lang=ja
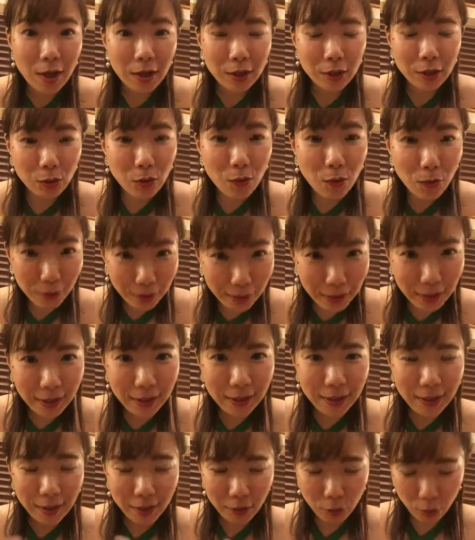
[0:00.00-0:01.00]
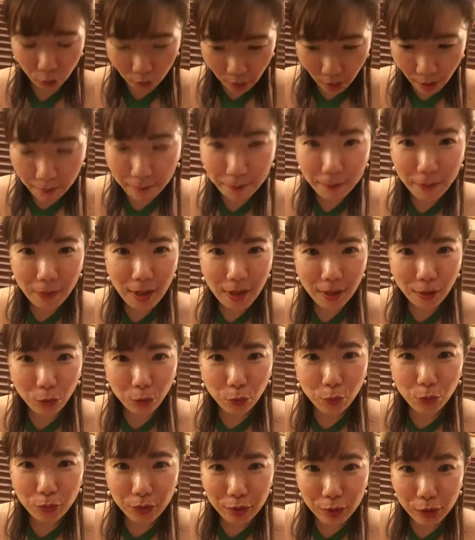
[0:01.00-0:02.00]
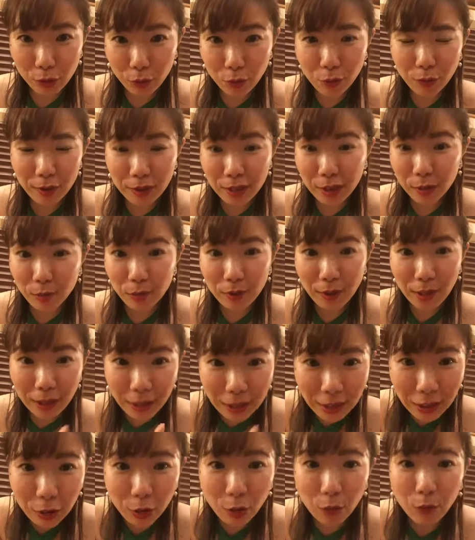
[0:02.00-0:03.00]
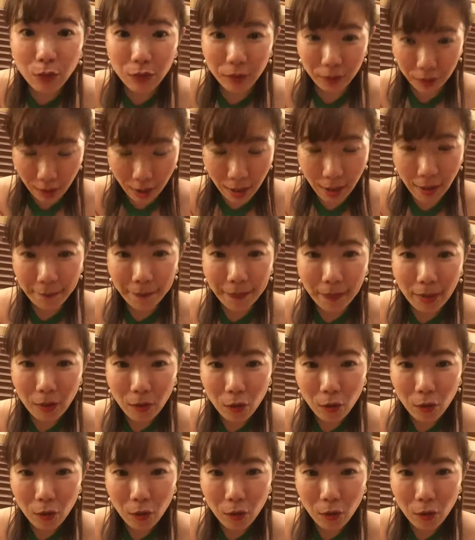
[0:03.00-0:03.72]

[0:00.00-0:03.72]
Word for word: すごい5年前の当時すごい自分がいいと思って